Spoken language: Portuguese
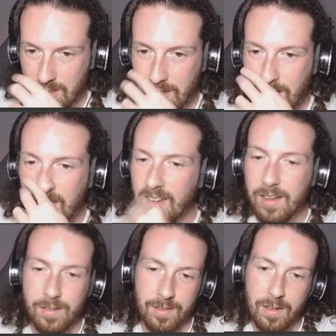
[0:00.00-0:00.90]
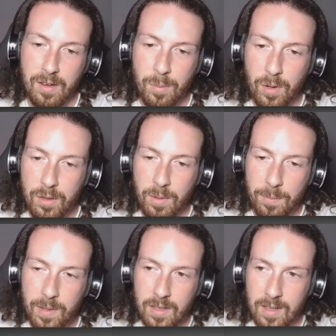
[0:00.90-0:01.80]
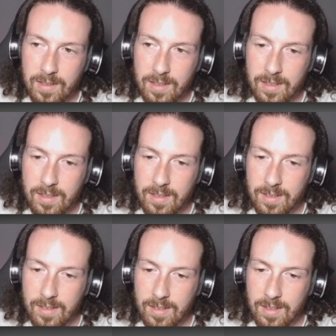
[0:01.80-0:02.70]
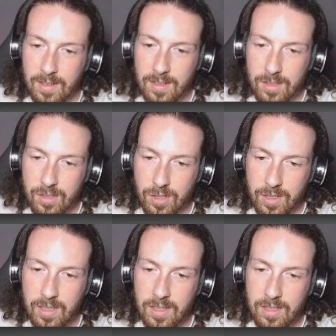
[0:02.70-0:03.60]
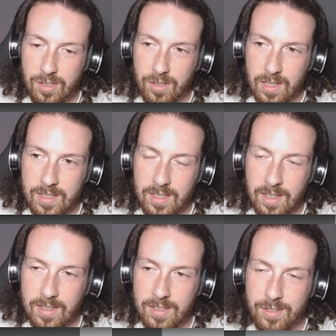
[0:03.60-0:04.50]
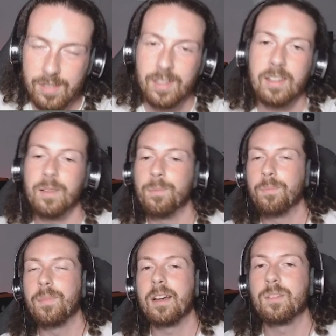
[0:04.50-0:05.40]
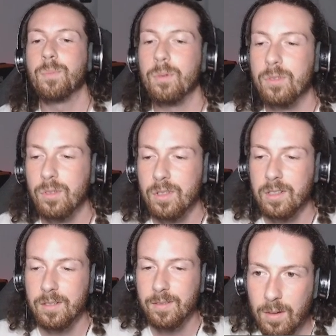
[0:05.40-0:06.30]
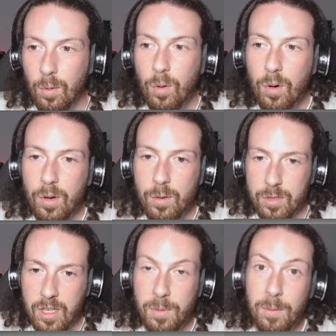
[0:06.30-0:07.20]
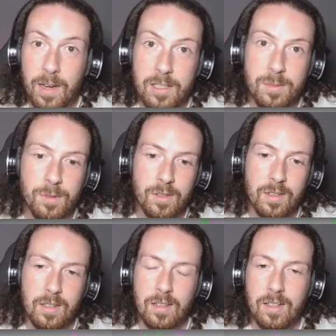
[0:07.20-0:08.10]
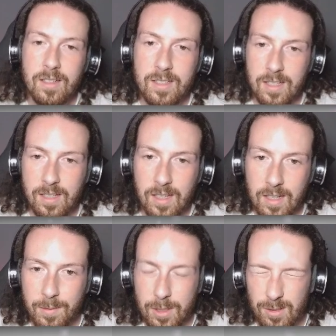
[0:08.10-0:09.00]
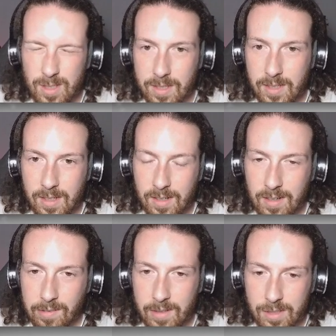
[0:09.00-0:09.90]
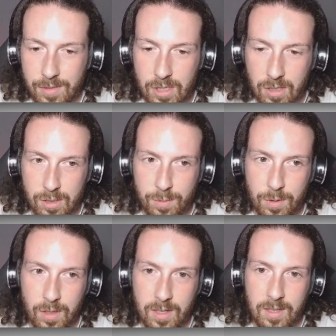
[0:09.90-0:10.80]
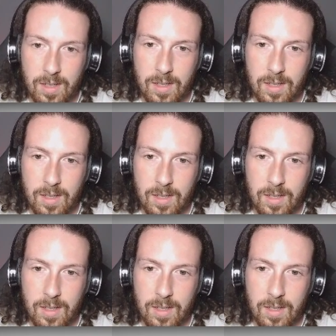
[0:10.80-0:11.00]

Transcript: É, dá uma boa de uma pancada aí. Só que isso não quer dizer nada se você vai ter mais pontos ou não. Uh, consegui meu máximo. Sem querer, mas consegui. Alcance 20 km por hora.